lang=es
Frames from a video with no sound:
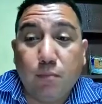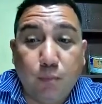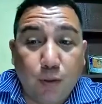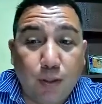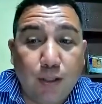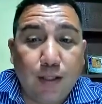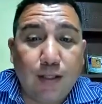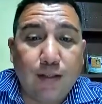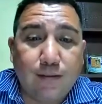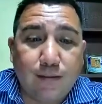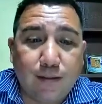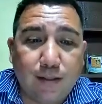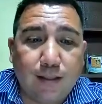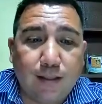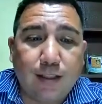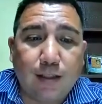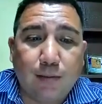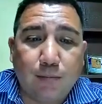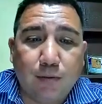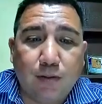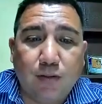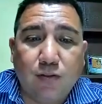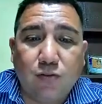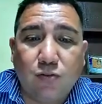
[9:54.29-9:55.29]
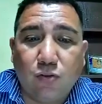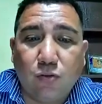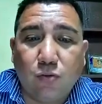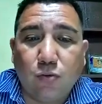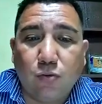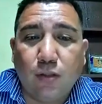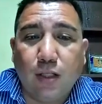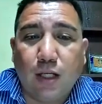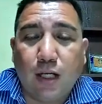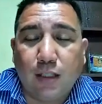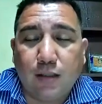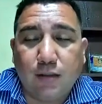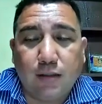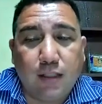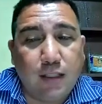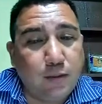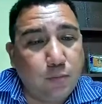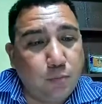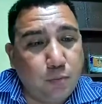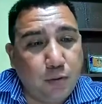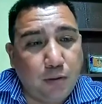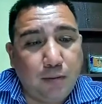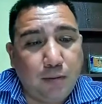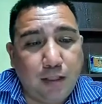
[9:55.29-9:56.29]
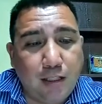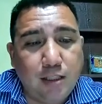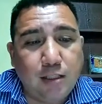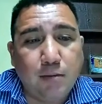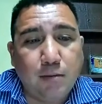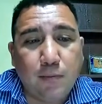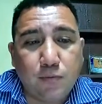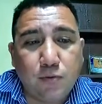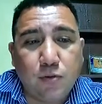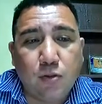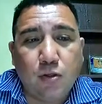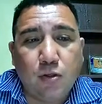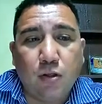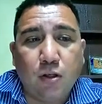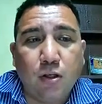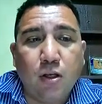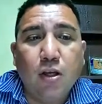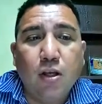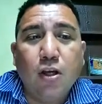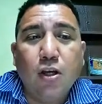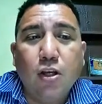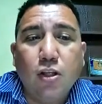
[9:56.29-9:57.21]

Puede ser también, sin duda, es primerísima opción.